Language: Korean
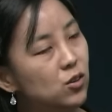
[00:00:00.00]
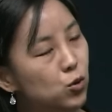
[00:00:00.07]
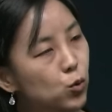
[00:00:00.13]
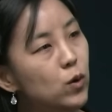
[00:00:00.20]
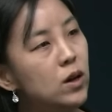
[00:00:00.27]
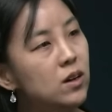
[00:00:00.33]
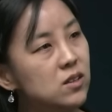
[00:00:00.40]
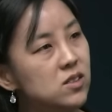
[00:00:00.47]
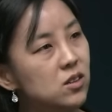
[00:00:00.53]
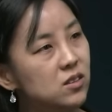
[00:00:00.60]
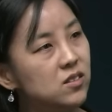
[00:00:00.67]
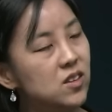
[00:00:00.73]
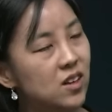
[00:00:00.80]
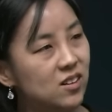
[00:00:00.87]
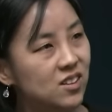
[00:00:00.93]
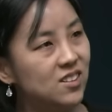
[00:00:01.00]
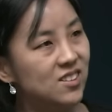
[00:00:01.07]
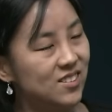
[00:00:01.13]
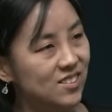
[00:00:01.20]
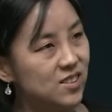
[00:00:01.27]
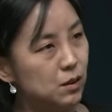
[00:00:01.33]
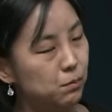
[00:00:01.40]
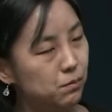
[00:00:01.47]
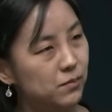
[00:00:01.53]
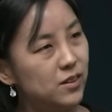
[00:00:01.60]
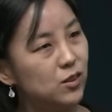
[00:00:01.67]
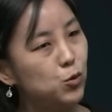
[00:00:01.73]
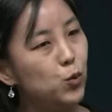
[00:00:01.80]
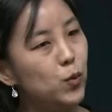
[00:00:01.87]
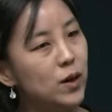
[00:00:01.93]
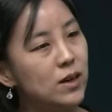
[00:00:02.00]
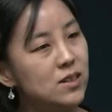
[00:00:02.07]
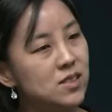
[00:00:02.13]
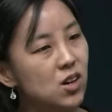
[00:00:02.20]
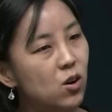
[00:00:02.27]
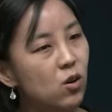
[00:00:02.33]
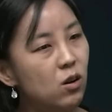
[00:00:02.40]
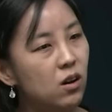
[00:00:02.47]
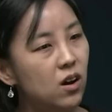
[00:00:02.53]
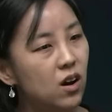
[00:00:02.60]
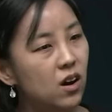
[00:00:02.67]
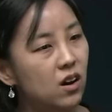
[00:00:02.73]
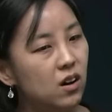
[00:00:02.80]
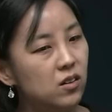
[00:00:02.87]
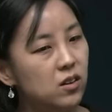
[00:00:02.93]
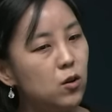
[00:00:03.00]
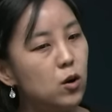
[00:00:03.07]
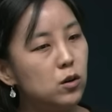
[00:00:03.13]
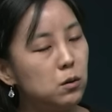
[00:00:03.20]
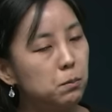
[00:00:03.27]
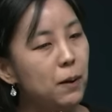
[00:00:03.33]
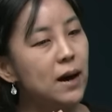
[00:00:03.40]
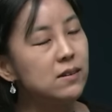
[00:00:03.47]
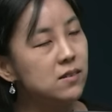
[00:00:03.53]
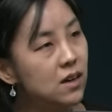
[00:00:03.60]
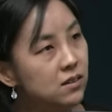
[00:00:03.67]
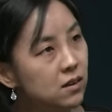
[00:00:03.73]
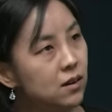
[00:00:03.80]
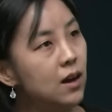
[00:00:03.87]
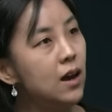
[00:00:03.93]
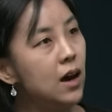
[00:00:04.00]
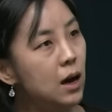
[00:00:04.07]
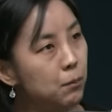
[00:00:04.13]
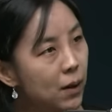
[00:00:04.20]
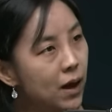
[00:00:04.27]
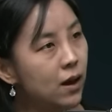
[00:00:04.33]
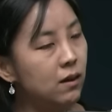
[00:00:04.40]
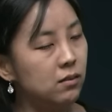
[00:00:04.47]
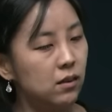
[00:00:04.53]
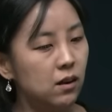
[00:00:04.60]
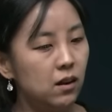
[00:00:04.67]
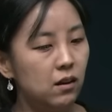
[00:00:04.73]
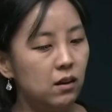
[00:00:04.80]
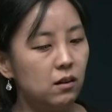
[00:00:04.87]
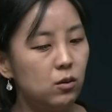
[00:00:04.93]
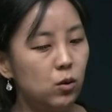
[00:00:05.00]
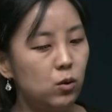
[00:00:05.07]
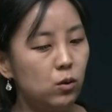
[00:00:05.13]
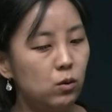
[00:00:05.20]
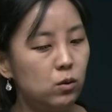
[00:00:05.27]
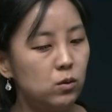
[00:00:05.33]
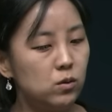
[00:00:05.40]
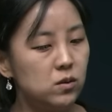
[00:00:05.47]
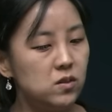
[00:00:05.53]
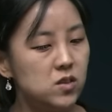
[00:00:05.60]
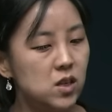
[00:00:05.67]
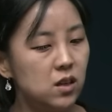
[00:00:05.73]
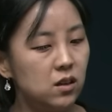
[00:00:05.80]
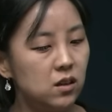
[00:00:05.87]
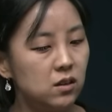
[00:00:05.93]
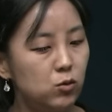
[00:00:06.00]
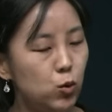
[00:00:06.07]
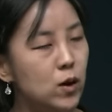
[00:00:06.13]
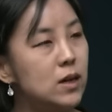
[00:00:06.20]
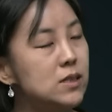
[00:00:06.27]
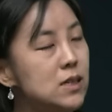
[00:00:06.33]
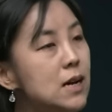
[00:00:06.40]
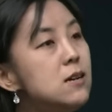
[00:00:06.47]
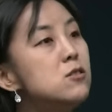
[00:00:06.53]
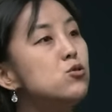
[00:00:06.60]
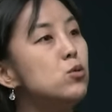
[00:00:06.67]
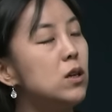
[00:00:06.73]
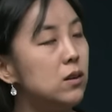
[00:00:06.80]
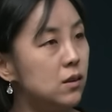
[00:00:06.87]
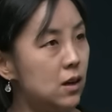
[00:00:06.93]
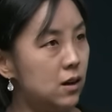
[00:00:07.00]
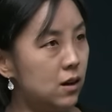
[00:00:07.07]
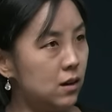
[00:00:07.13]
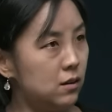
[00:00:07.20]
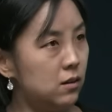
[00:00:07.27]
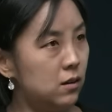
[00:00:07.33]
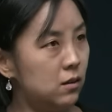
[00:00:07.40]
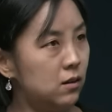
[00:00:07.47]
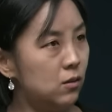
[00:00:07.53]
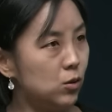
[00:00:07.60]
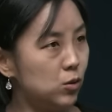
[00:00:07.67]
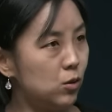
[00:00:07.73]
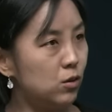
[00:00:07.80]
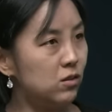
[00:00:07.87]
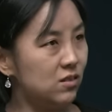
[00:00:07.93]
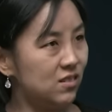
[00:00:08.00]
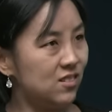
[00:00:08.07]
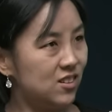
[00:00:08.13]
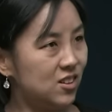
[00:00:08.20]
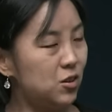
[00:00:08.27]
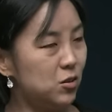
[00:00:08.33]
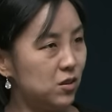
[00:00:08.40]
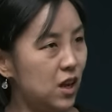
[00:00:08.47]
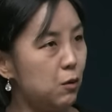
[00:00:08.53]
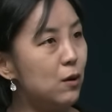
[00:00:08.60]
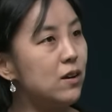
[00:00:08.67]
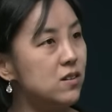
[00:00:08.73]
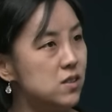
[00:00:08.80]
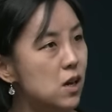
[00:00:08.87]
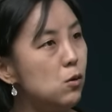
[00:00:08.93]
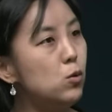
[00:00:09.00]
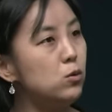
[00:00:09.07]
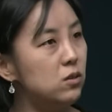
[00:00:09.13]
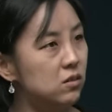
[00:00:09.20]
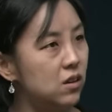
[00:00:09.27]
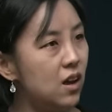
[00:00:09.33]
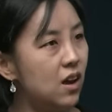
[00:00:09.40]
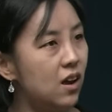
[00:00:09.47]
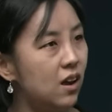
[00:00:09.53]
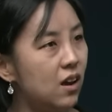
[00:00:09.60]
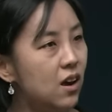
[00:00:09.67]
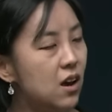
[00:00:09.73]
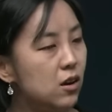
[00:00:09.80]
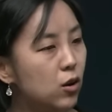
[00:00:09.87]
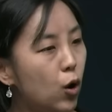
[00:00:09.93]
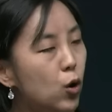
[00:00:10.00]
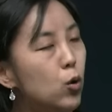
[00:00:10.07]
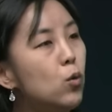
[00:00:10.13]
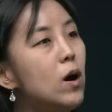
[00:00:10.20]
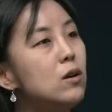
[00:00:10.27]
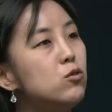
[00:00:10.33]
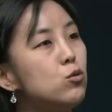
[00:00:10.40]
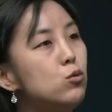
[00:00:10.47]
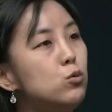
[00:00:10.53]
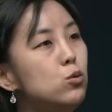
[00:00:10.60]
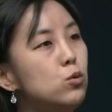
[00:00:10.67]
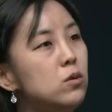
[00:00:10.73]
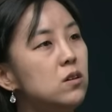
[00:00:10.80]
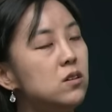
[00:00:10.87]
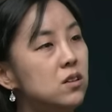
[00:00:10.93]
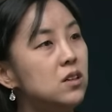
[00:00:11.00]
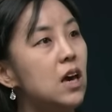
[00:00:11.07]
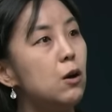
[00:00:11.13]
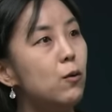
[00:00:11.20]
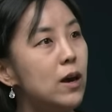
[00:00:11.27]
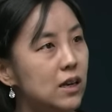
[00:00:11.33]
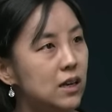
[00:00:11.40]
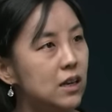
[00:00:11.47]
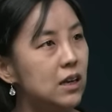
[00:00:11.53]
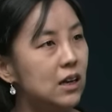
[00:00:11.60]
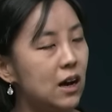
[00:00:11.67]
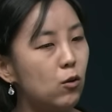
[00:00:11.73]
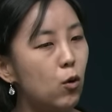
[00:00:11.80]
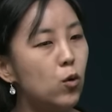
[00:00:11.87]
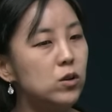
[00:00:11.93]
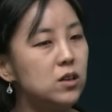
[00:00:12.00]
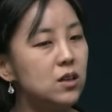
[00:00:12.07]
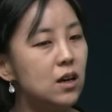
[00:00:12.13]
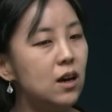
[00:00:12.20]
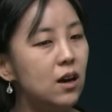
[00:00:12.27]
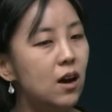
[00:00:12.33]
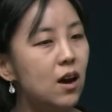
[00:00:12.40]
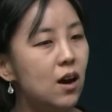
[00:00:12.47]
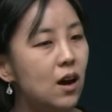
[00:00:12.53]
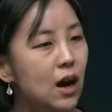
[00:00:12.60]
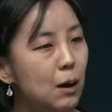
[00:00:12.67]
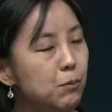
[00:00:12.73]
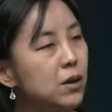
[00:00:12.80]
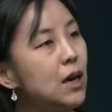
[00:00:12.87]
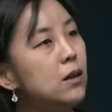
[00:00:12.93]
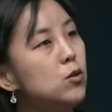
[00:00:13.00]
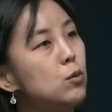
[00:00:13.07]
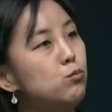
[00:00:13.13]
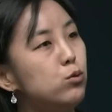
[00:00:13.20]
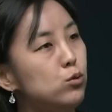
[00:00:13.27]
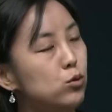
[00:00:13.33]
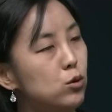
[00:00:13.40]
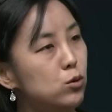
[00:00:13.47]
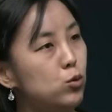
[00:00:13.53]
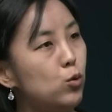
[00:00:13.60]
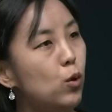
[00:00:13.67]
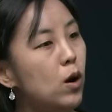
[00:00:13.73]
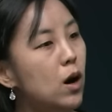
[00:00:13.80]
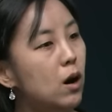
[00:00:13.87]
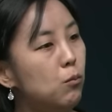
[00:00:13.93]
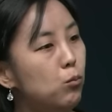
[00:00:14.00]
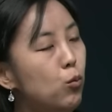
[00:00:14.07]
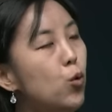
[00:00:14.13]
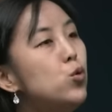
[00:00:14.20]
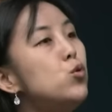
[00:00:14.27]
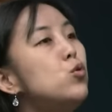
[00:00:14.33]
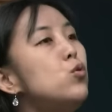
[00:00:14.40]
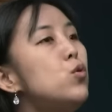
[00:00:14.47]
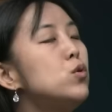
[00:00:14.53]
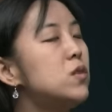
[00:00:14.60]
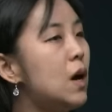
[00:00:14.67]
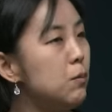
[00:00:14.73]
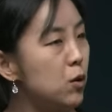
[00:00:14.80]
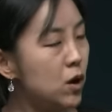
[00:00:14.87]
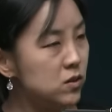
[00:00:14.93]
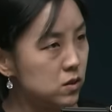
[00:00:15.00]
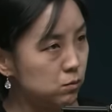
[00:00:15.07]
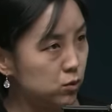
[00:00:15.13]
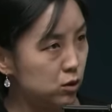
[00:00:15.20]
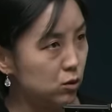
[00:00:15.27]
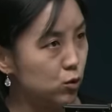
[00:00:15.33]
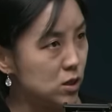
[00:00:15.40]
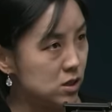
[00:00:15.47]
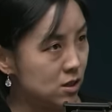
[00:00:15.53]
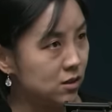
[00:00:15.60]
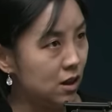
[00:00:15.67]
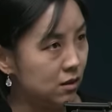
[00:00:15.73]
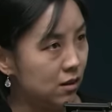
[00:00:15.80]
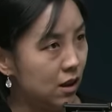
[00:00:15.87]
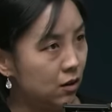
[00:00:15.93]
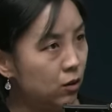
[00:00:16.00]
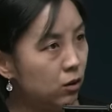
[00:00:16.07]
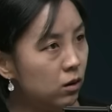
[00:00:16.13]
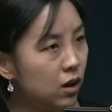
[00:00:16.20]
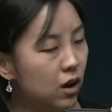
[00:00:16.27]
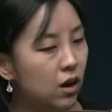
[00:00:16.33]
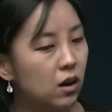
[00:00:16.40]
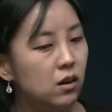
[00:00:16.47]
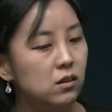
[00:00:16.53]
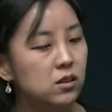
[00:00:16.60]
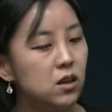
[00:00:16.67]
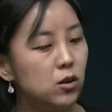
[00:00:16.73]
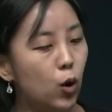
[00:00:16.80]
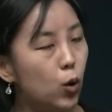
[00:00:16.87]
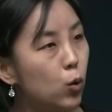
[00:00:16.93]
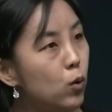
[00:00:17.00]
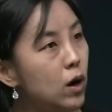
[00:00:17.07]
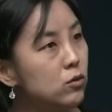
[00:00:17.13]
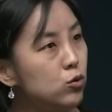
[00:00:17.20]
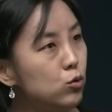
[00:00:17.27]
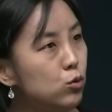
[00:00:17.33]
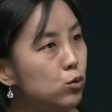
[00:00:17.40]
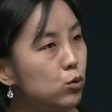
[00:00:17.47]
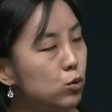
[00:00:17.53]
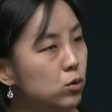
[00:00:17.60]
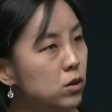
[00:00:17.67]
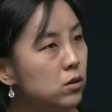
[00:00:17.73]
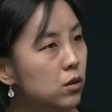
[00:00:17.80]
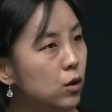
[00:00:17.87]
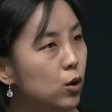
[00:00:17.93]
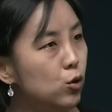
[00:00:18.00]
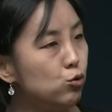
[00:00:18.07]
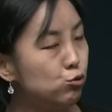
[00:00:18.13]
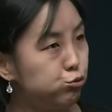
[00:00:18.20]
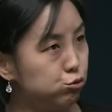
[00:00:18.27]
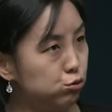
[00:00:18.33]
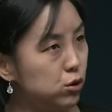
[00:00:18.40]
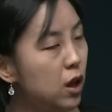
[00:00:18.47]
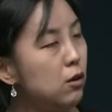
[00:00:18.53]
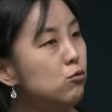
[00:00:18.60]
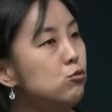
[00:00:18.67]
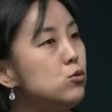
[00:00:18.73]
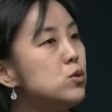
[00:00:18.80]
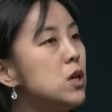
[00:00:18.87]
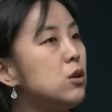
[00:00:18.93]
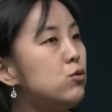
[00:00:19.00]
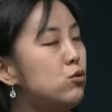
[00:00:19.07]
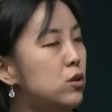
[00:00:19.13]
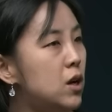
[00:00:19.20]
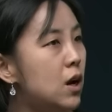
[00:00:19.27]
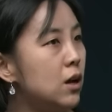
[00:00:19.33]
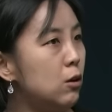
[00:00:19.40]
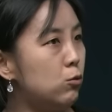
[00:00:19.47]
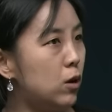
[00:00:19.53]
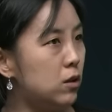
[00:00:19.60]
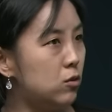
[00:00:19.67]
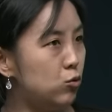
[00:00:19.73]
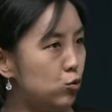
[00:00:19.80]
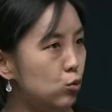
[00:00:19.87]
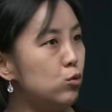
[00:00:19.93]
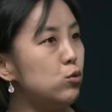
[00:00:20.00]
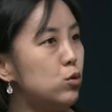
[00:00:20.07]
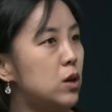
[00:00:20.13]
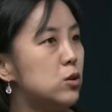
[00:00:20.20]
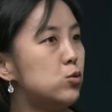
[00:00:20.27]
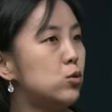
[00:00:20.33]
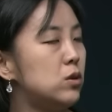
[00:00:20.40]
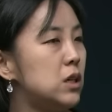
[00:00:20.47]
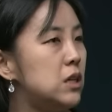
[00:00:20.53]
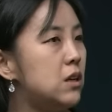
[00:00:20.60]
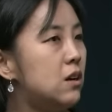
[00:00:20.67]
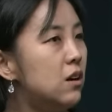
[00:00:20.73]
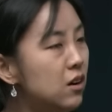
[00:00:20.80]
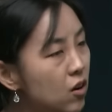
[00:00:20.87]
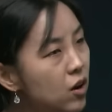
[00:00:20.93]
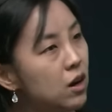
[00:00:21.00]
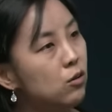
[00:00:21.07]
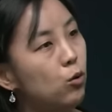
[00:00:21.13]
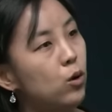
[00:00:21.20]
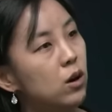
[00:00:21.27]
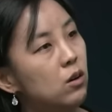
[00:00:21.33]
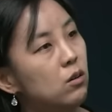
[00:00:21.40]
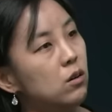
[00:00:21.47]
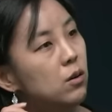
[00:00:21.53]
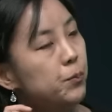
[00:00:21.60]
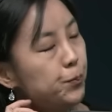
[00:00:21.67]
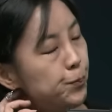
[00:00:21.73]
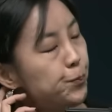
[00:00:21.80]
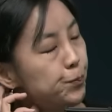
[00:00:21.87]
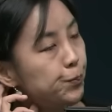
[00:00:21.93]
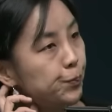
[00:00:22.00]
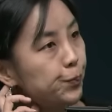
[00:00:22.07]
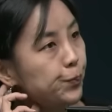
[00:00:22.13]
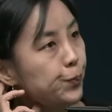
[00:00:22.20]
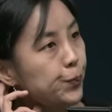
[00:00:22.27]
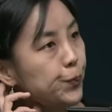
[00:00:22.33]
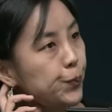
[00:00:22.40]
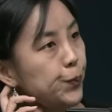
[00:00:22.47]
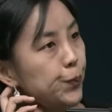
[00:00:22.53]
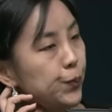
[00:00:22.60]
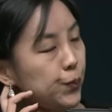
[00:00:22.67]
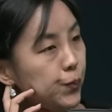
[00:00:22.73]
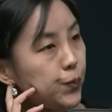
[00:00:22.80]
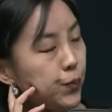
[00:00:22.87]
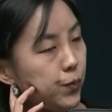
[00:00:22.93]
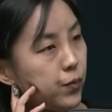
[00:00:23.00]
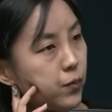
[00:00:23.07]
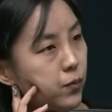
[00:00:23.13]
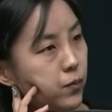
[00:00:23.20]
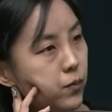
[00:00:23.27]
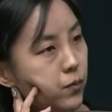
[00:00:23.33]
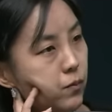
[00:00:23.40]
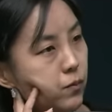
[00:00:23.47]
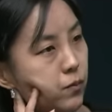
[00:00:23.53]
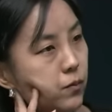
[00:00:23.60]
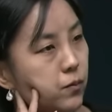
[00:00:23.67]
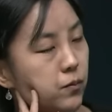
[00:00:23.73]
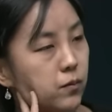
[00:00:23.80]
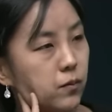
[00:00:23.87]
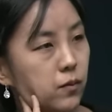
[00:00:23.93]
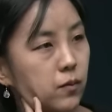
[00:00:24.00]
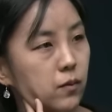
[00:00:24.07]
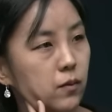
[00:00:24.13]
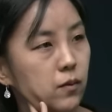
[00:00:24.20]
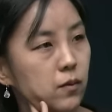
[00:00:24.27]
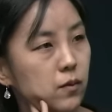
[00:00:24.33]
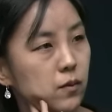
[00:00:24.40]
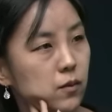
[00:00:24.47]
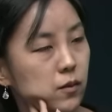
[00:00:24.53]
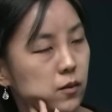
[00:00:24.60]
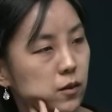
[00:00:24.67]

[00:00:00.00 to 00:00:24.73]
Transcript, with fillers: 교회 이제 그 이제 교회에서 이거를 파산을 해야만 어 이제 교회가 살 수 있다라는 어떤 그런 계획을 세우는데 결과적으로는 그 계획이 그러니까 거기에 함께했던 분들도 모르고 참여하신 분들도 있을 텐데요. 네, 그렇죠. 근데 결과적으로는 구된 곳에 유리하게 되는 쪽으로 계속 일이 흘러간 거예요. 당연하죠. 음. 왜냐면은 임대를